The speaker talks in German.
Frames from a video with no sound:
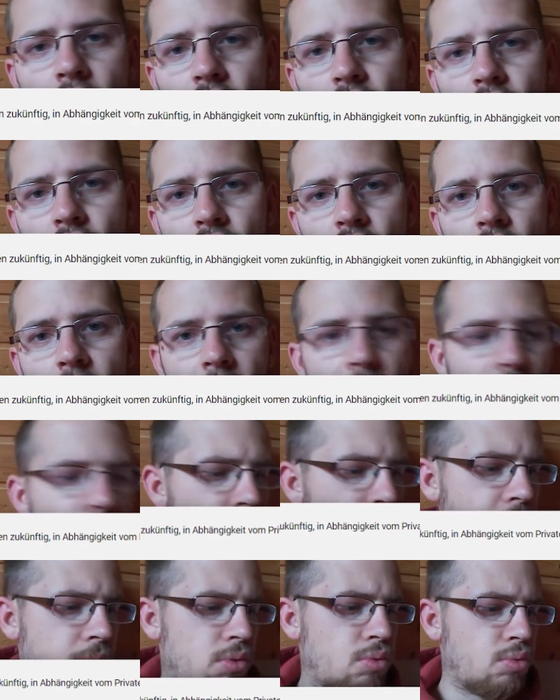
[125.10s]

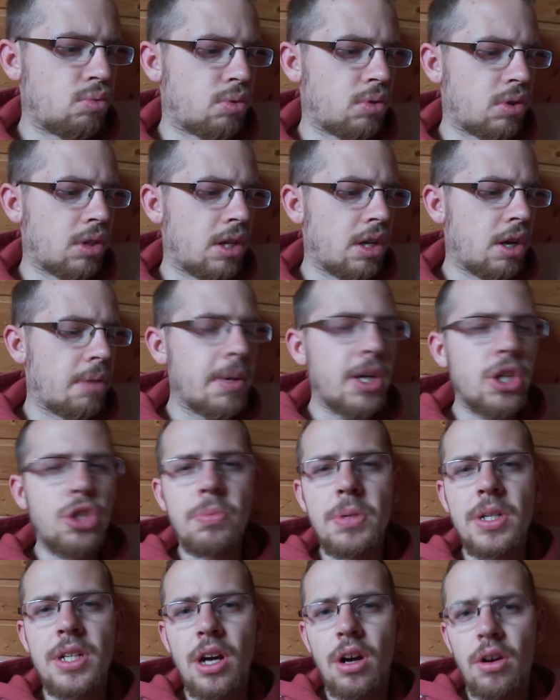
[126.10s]
Stadionbesuchen? Ich glaube, er
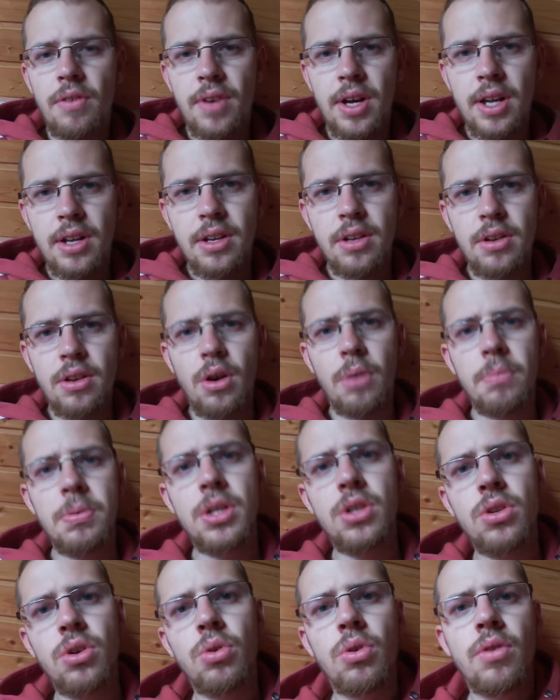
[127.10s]
spielt darauf an, ob
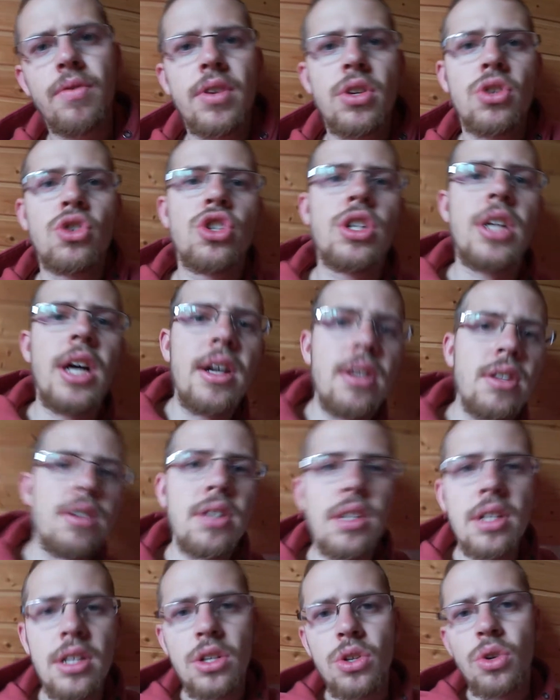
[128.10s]
ich noch irgendwelche Stadien,
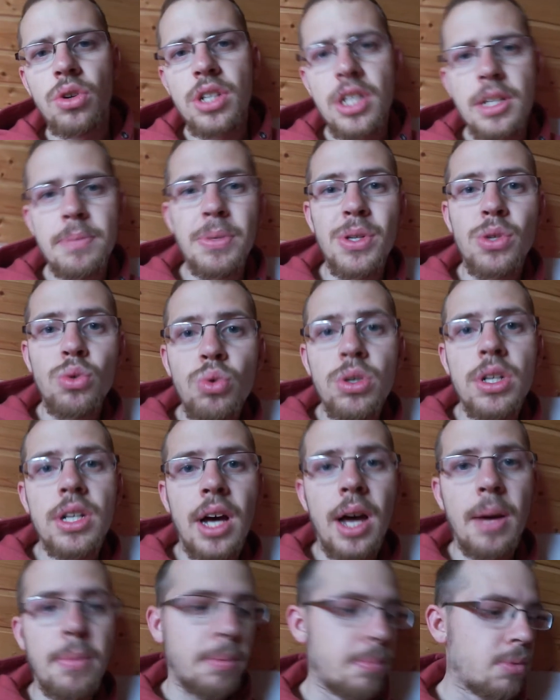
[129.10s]
die ich noch nicht besucht
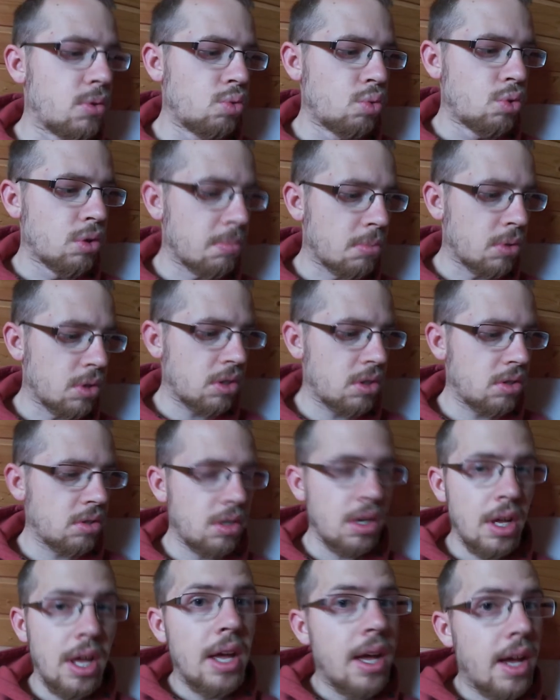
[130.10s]
habe, besuchen
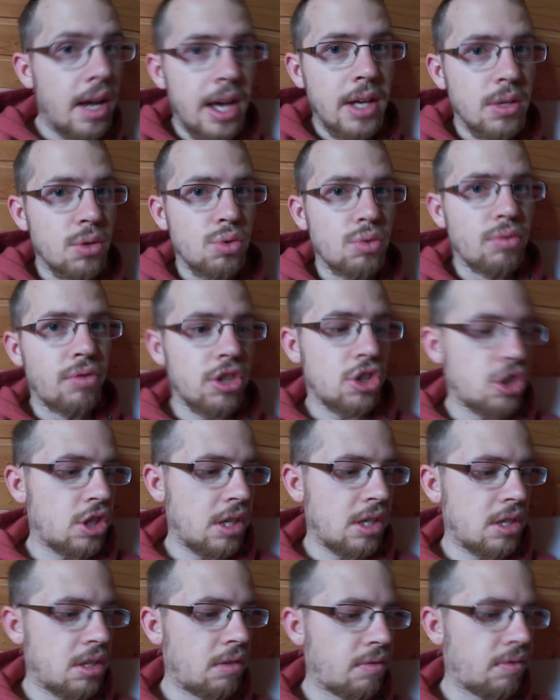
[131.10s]
möchte. Also so verstehe
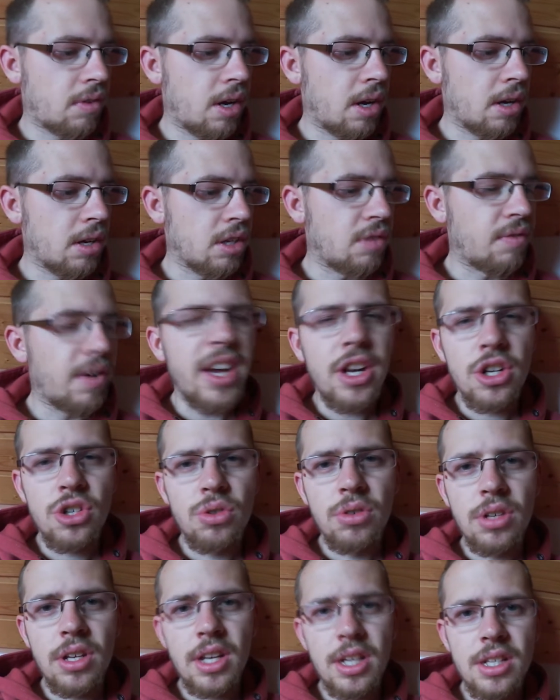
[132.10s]
ich die Frage. Ich war ja
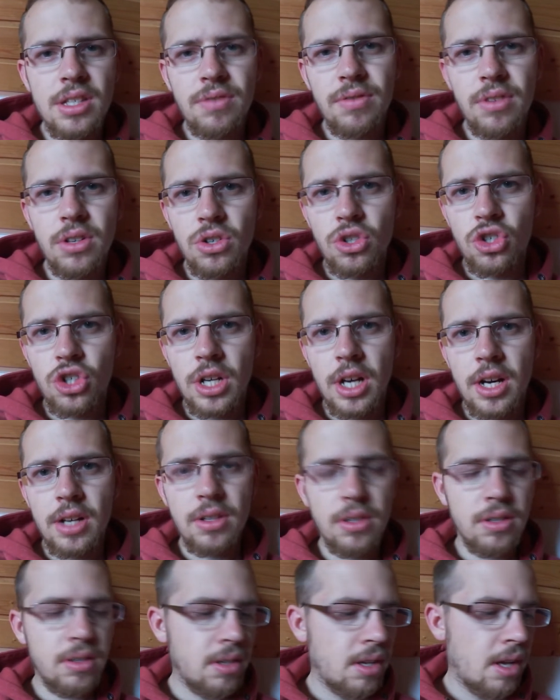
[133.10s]
schon in ganz vielen
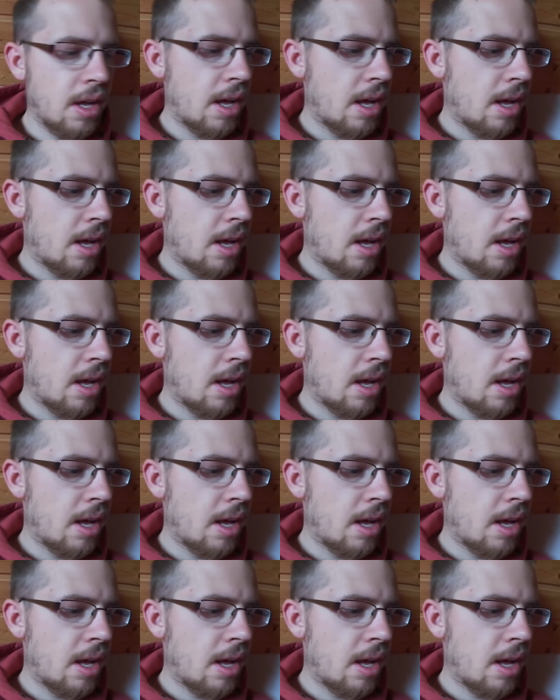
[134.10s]
Stadien.